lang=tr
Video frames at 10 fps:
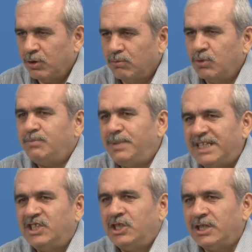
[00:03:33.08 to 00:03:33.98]
Bu
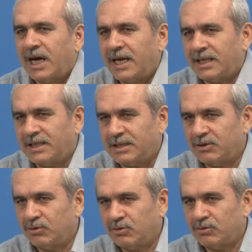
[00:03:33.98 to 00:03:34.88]
bir
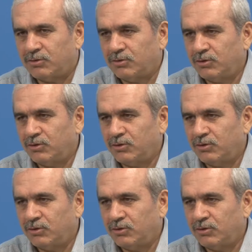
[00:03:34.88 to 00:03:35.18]
cinayettir diyor.